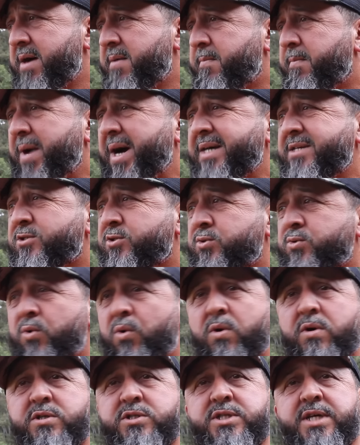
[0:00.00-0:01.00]
Mas
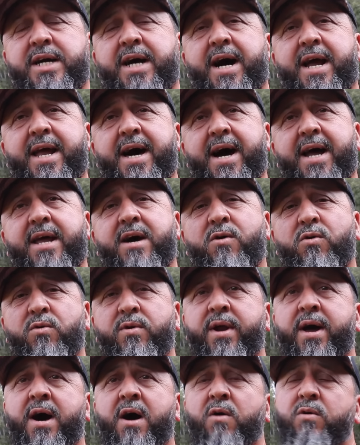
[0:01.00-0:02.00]
hoje, cara, a área
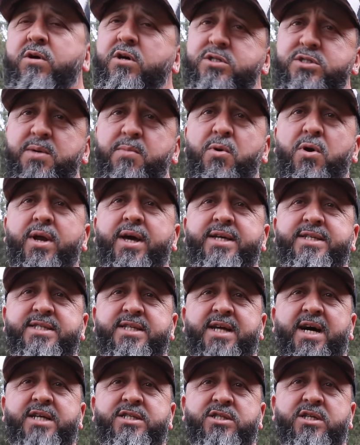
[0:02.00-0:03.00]
rural, eu já morei em
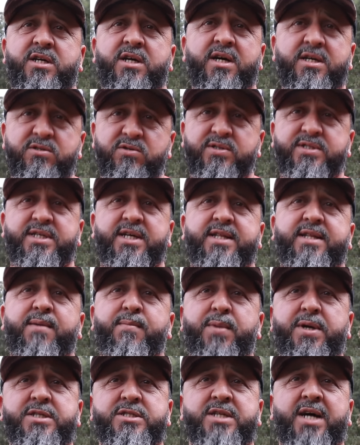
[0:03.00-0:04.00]
cidade grande, você
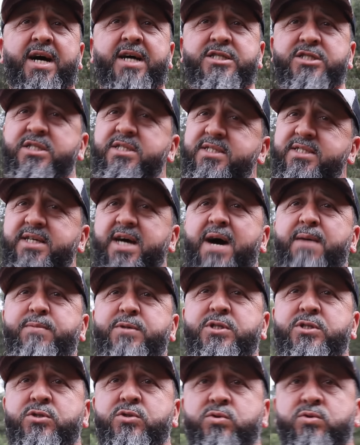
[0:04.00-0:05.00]
também já, a gente
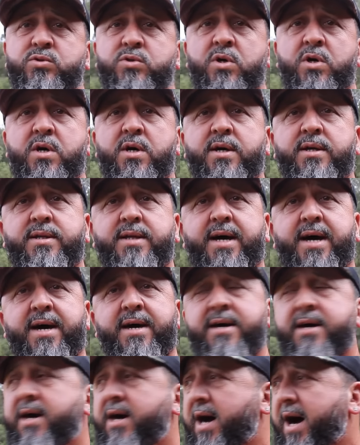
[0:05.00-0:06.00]
sabe disso, né?